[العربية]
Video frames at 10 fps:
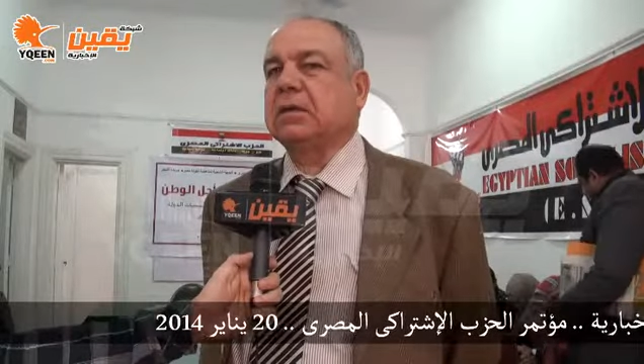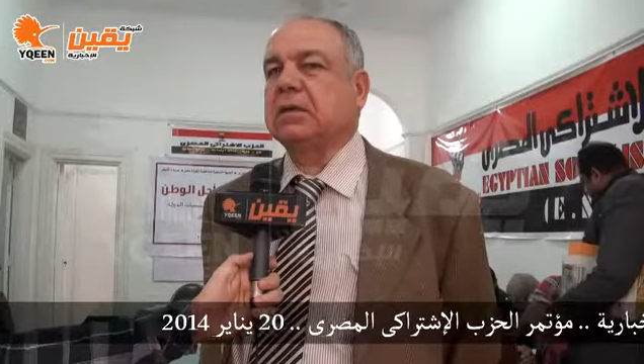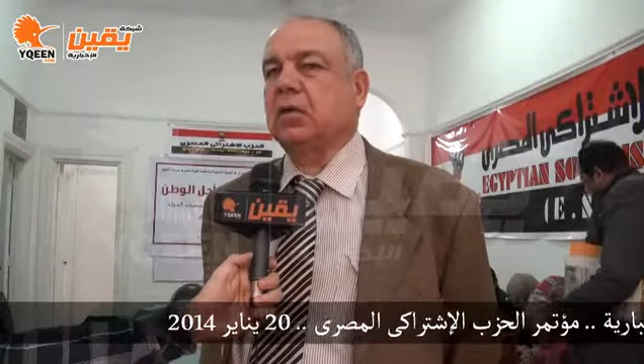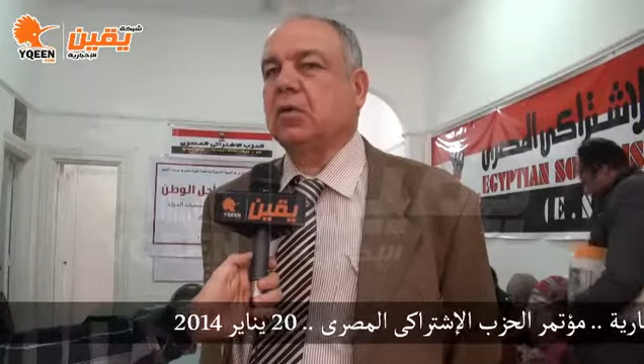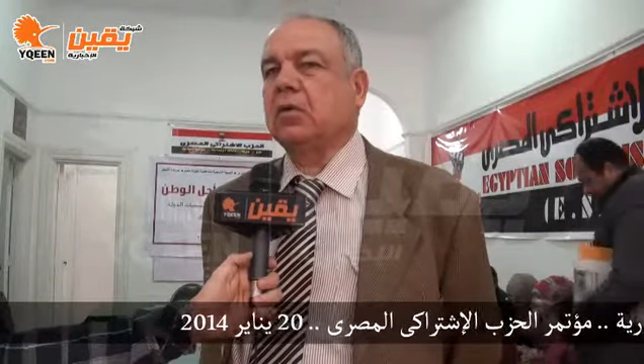
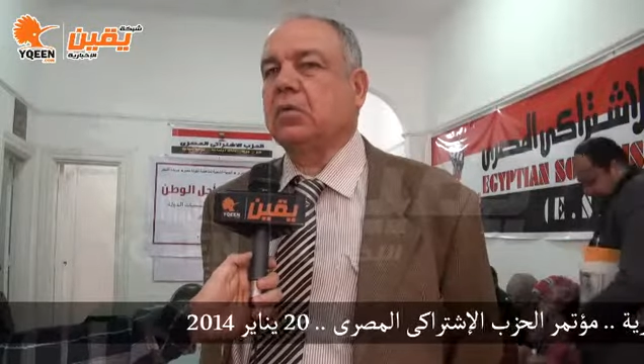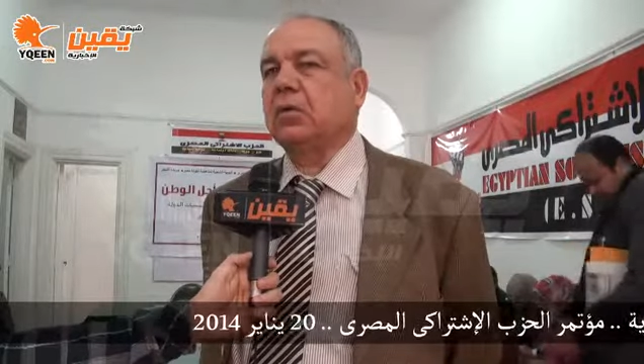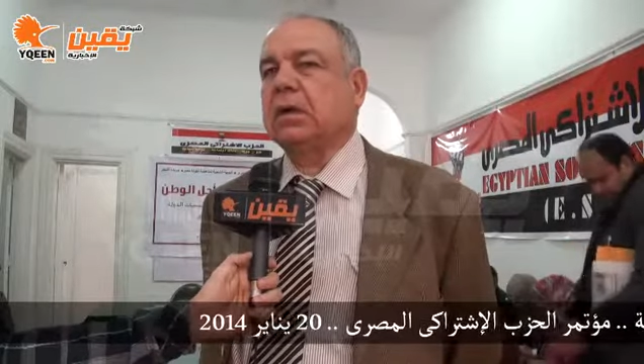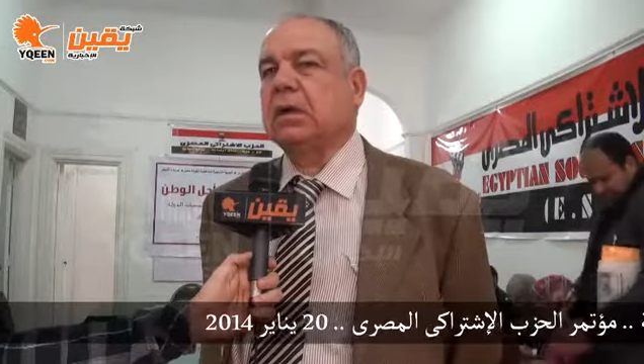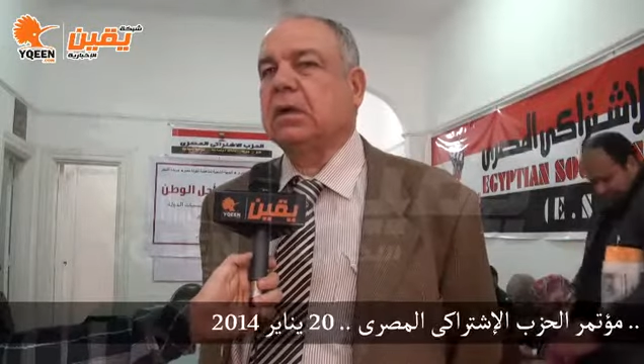الحكم
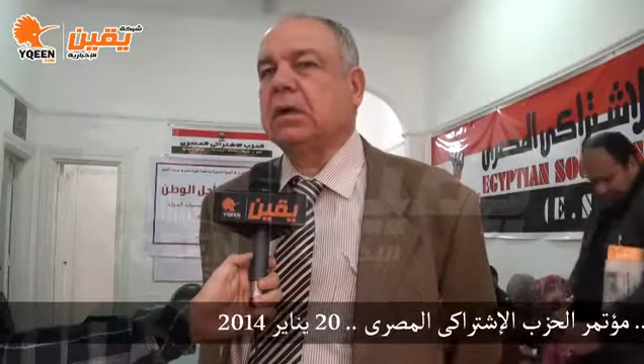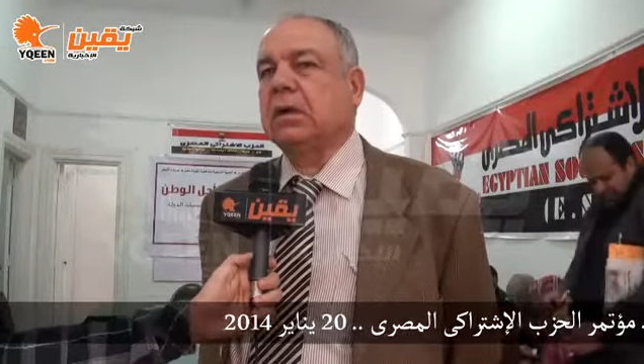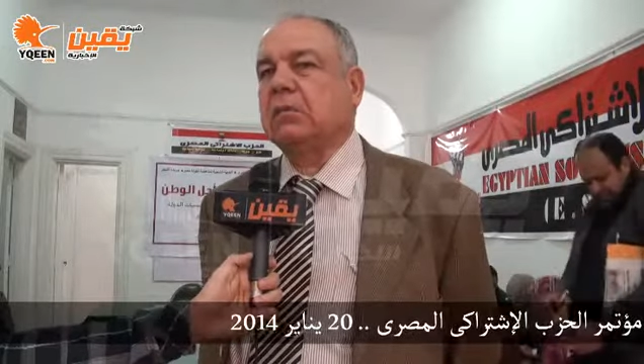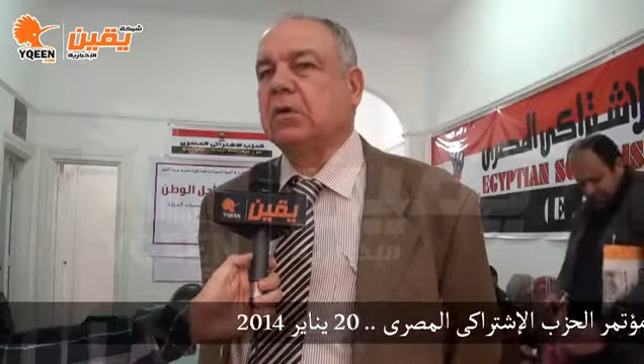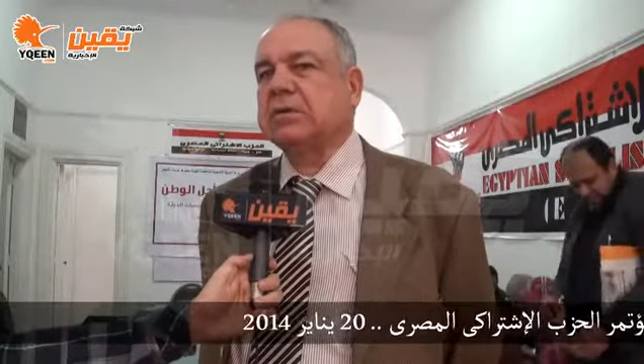
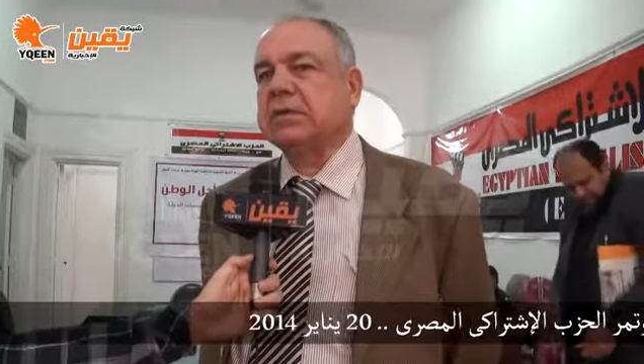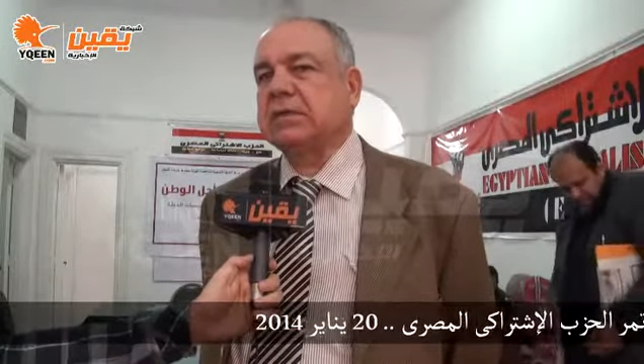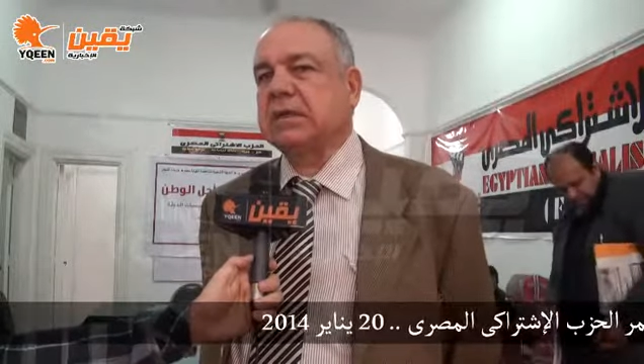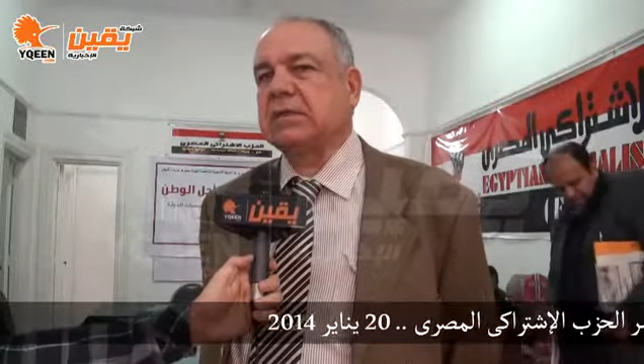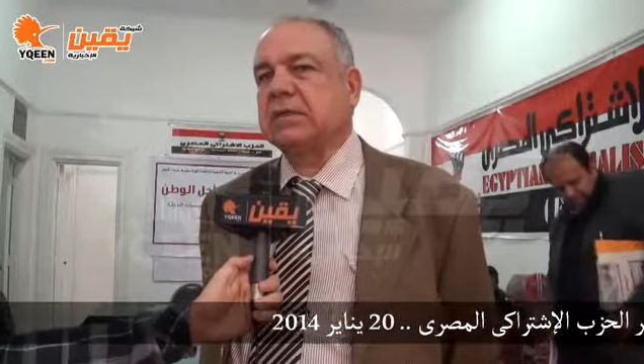
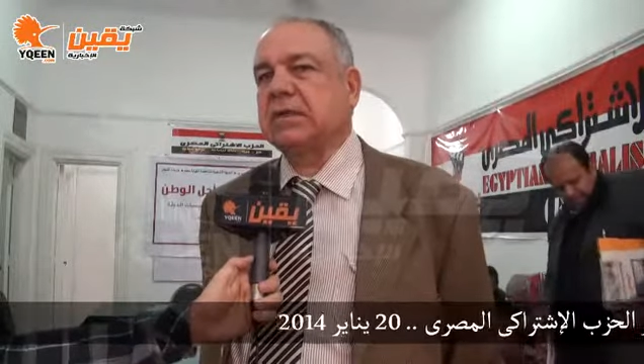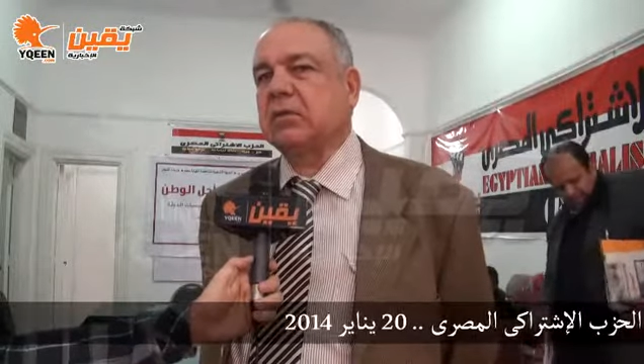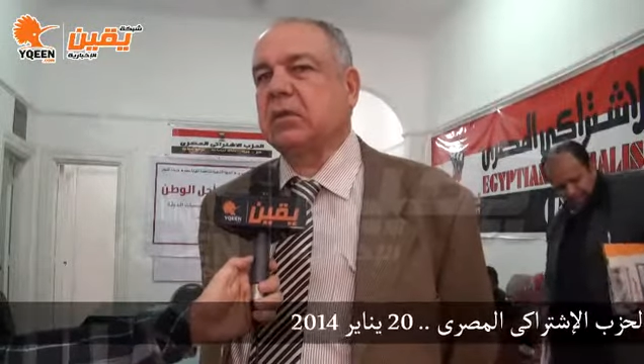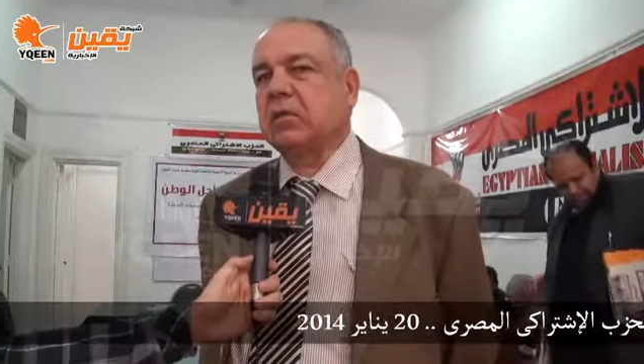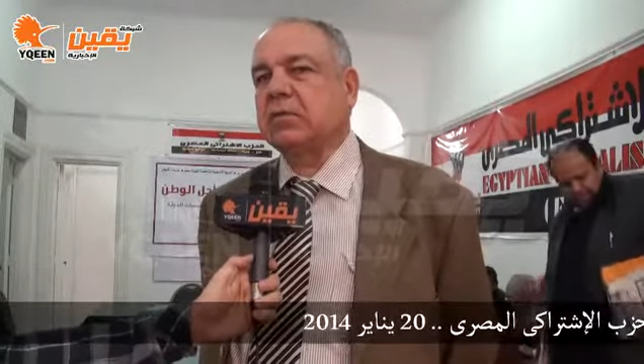ومؤسسات
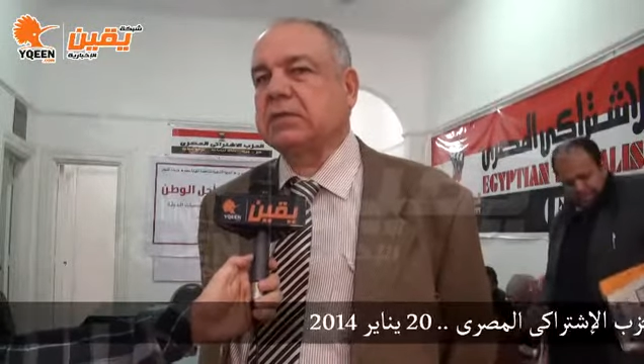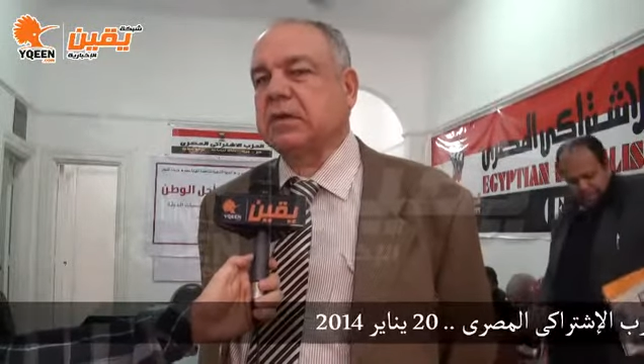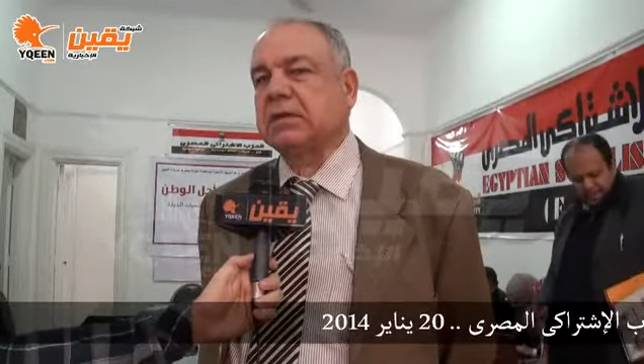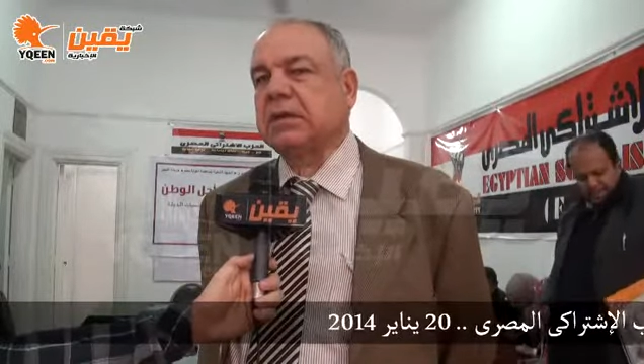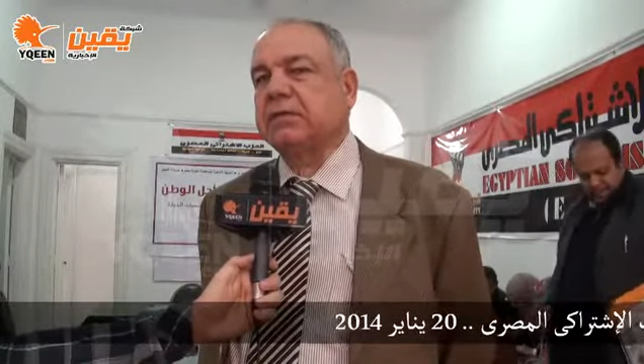الدولة
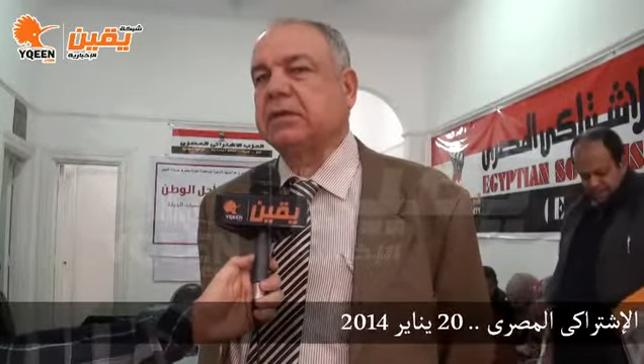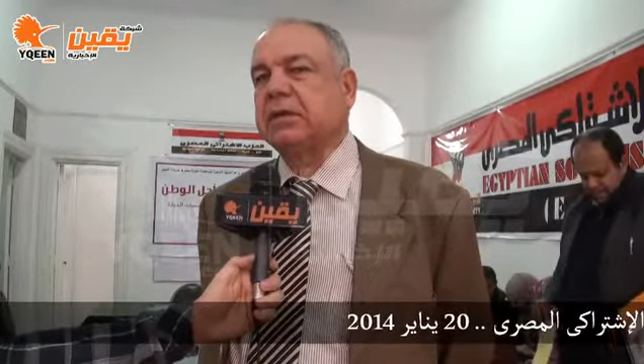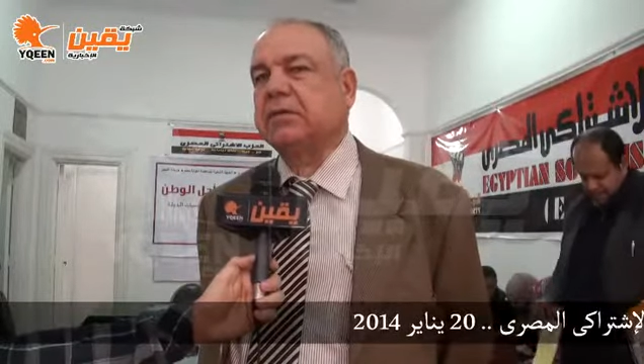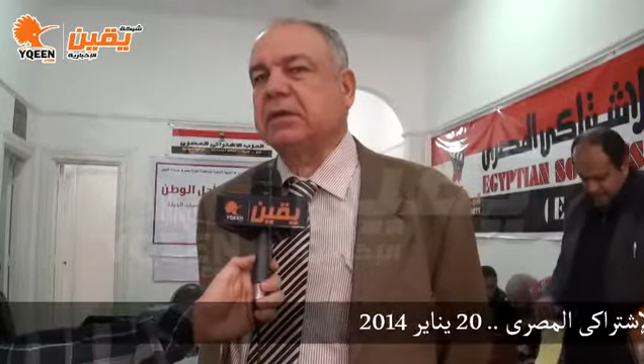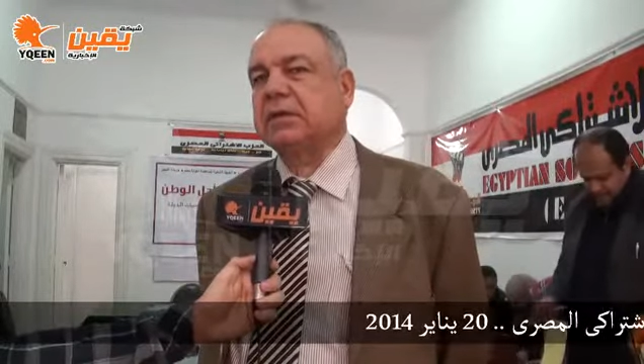ووزاراتها
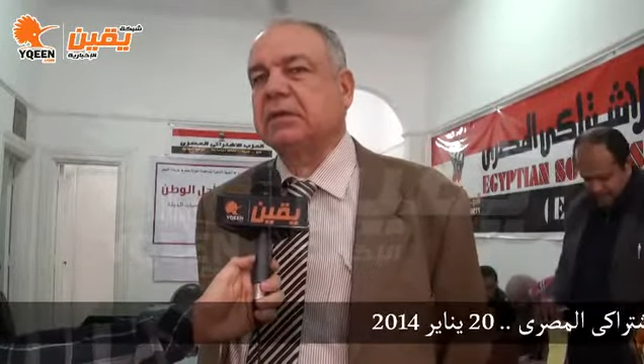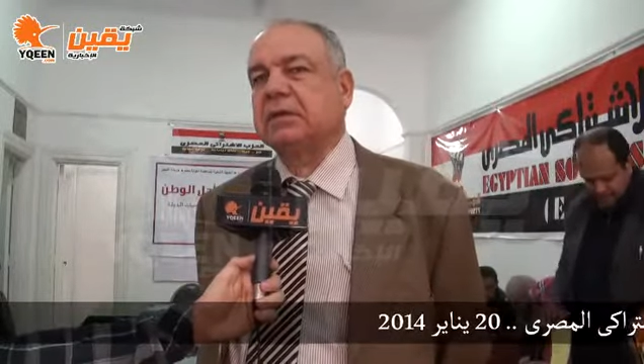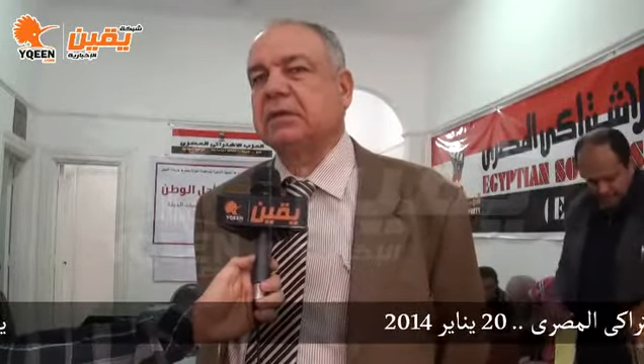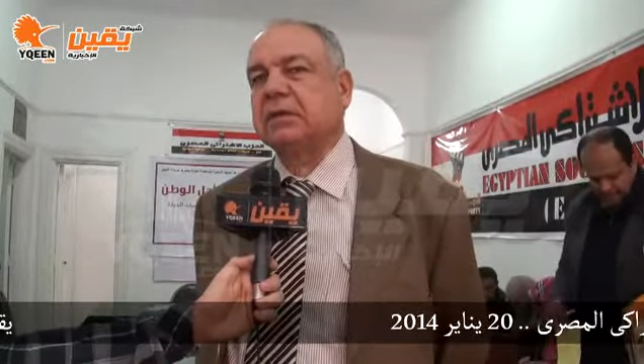في فترة